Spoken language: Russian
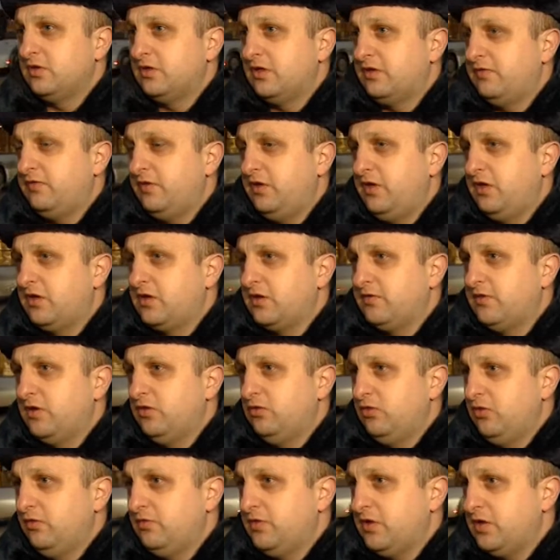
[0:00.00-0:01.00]
э, Великого
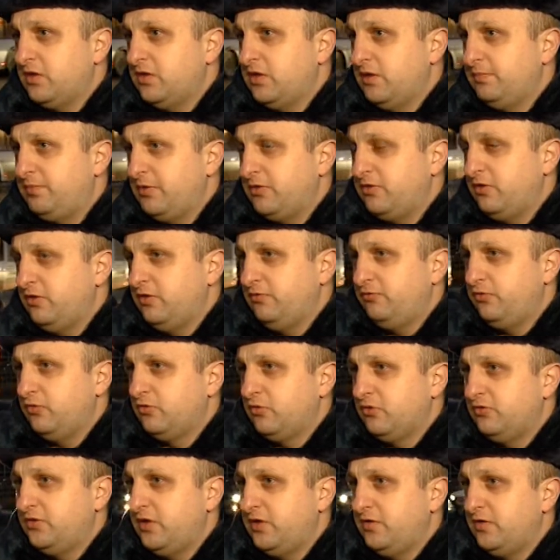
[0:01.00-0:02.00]
Новгорода по
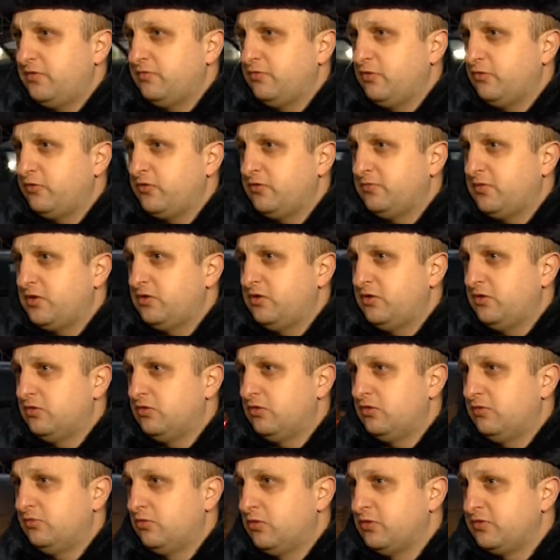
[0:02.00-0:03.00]
телефону
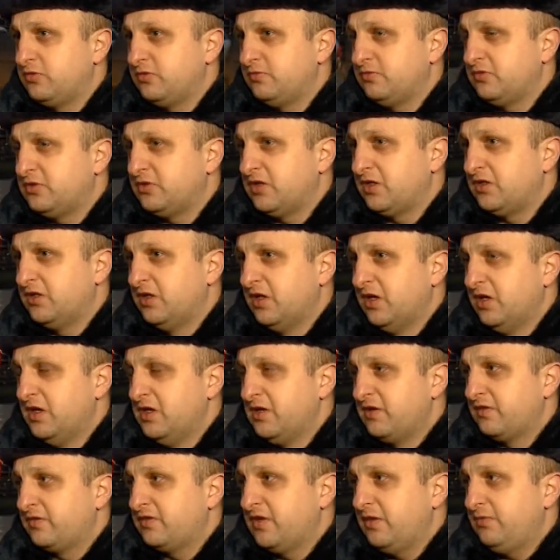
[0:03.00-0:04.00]
981080,
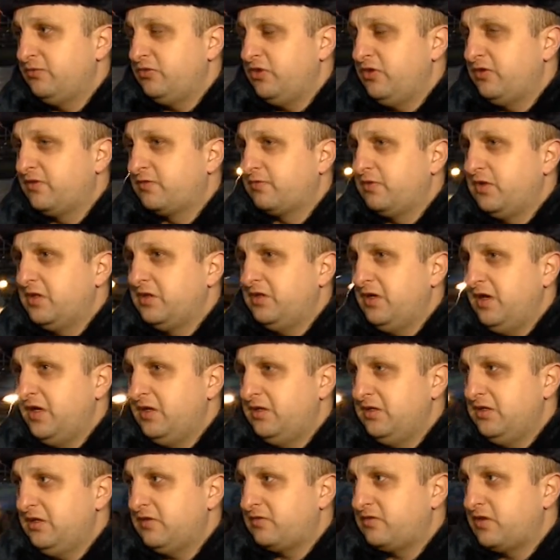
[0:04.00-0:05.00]
сообщить свои
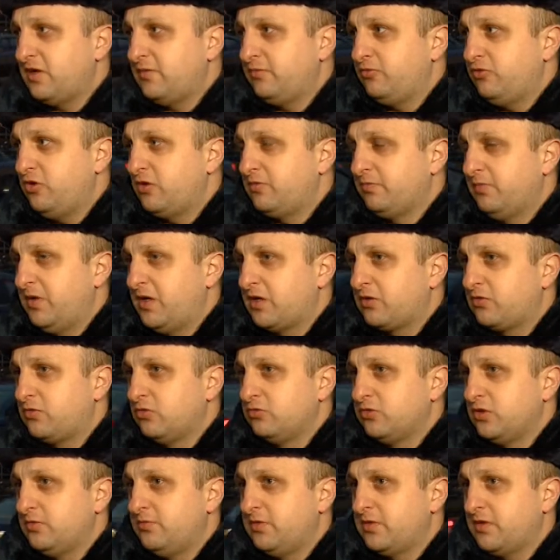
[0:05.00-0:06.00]
данные, сообщить марку,
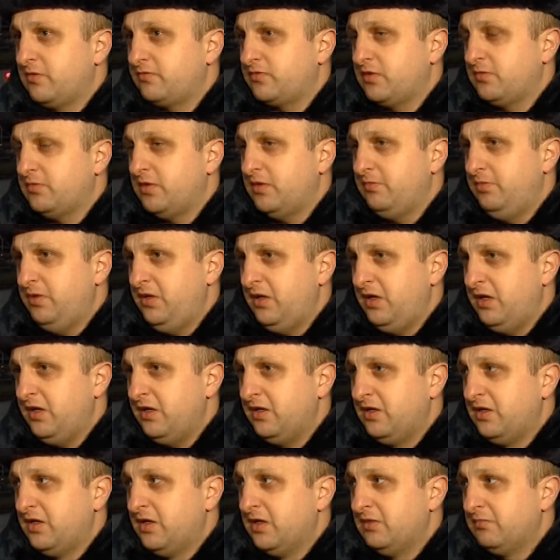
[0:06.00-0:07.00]
номер автомобиля,
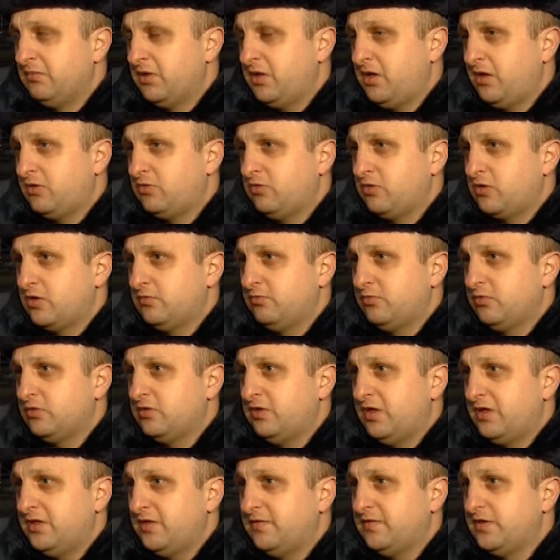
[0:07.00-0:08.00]
по которому
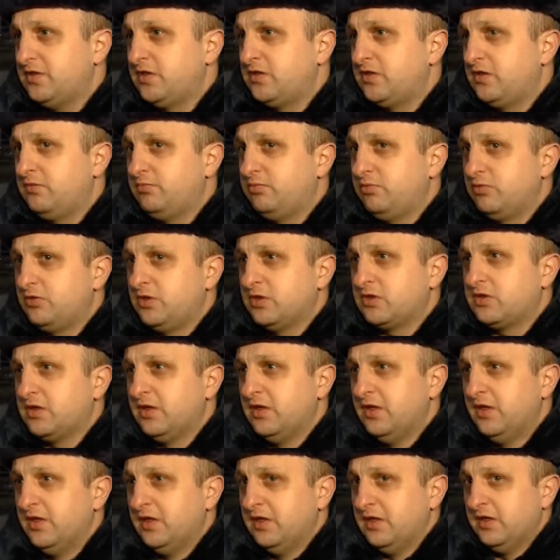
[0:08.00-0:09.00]
данный водитель будет
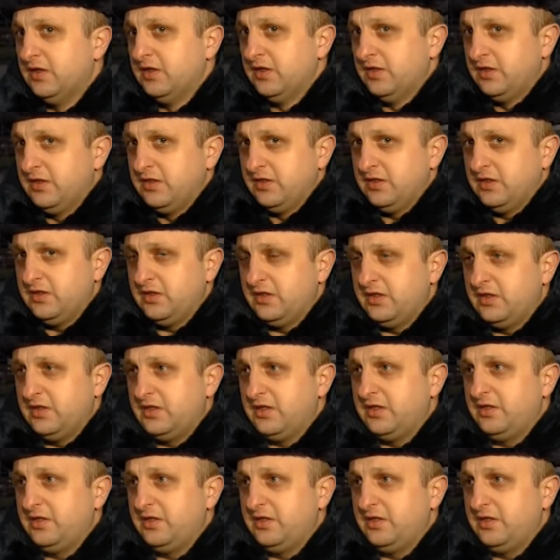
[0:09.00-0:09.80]
э,